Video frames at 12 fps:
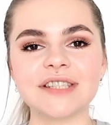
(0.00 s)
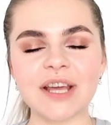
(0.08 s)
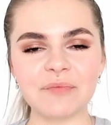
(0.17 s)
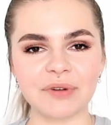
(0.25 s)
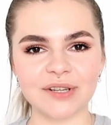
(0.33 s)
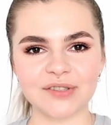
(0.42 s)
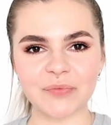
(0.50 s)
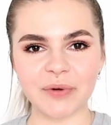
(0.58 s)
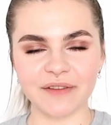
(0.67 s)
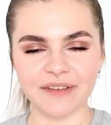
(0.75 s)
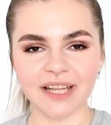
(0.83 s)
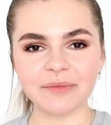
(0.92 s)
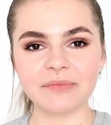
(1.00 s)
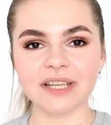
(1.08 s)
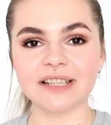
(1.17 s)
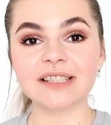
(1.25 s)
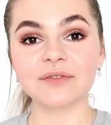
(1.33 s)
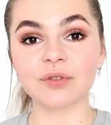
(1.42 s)
Всем большой привет,
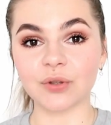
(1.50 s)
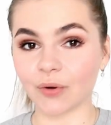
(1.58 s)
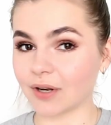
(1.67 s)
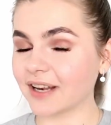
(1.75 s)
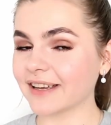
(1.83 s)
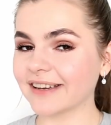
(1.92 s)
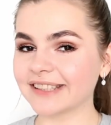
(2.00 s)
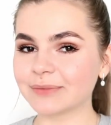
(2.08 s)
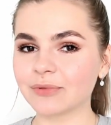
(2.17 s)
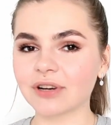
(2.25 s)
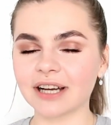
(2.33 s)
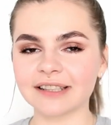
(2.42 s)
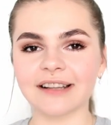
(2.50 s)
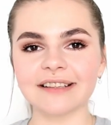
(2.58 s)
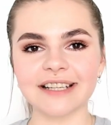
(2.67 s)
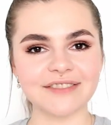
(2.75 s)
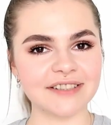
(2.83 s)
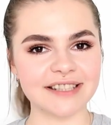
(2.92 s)
меня зовут Толя, это мой
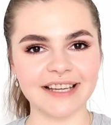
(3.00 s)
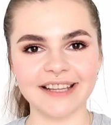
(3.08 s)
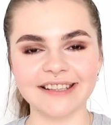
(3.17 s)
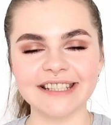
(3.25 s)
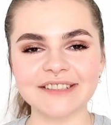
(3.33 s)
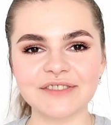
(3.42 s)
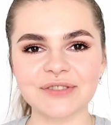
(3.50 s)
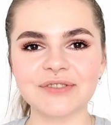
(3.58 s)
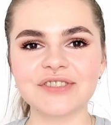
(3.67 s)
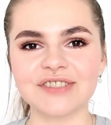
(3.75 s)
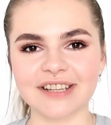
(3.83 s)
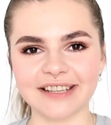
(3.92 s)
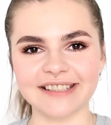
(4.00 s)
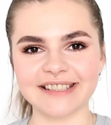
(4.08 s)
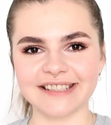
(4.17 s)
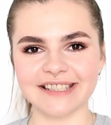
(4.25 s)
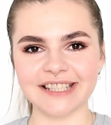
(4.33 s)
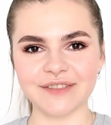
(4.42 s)
канал о вязании, я вас очень рада
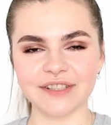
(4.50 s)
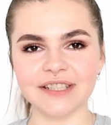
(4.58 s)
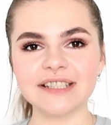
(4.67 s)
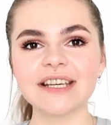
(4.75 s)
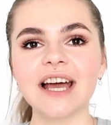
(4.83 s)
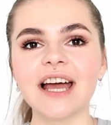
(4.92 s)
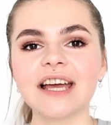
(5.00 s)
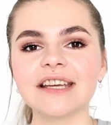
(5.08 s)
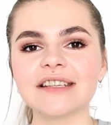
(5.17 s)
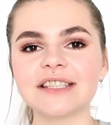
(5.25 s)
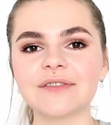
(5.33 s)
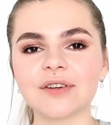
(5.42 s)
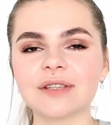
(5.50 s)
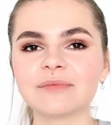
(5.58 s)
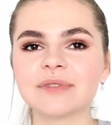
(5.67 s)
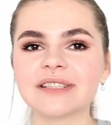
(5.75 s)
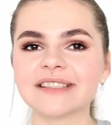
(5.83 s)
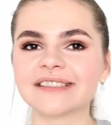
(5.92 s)
здесь видеть. И сегодня
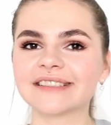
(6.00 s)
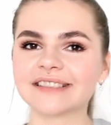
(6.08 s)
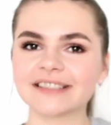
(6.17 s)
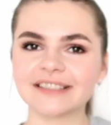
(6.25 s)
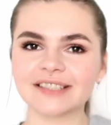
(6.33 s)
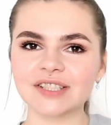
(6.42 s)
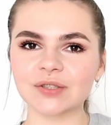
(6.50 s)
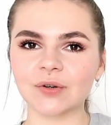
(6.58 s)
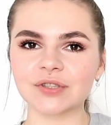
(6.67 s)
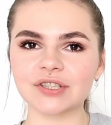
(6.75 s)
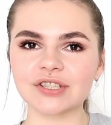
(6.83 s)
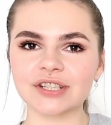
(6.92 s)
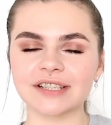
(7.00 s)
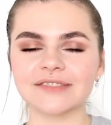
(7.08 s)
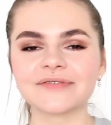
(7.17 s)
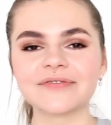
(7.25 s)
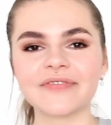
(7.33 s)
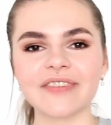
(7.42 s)
мы с
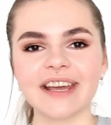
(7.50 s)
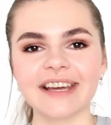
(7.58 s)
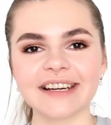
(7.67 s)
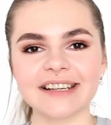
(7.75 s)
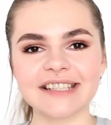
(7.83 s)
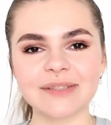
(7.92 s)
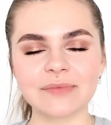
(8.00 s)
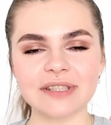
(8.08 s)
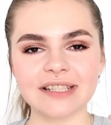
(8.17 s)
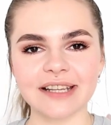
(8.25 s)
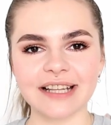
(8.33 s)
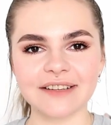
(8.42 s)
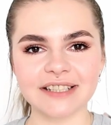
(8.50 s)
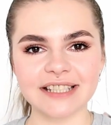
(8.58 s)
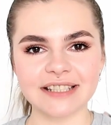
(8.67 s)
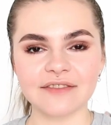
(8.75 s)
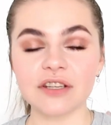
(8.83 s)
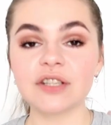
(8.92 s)
кошечкой хотим снять для
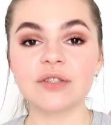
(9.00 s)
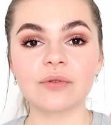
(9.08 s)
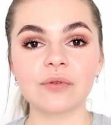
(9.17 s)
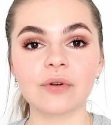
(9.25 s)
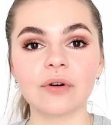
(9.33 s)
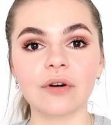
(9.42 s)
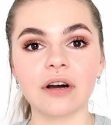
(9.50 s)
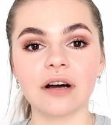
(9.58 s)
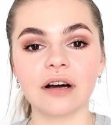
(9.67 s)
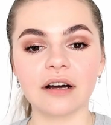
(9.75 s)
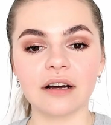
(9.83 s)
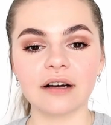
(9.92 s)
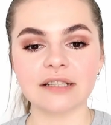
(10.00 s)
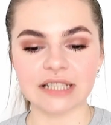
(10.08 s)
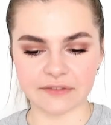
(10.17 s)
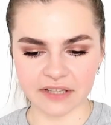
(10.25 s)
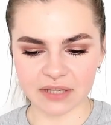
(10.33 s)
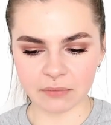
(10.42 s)
вас видео а, с
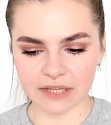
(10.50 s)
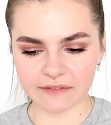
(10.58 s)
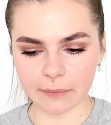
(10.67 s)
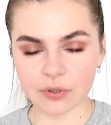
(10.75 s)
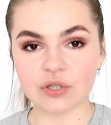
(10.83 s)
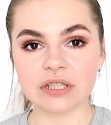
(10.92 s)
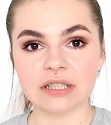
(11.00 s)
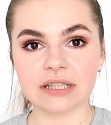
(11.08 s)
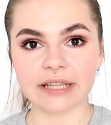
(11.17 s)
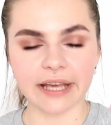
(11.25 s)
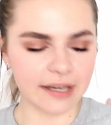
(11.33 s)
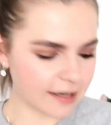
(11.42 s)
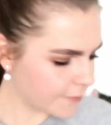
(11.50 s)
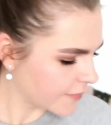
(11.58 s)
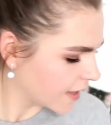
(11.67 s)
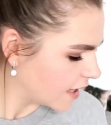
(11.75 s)
ответами на вопросы тега,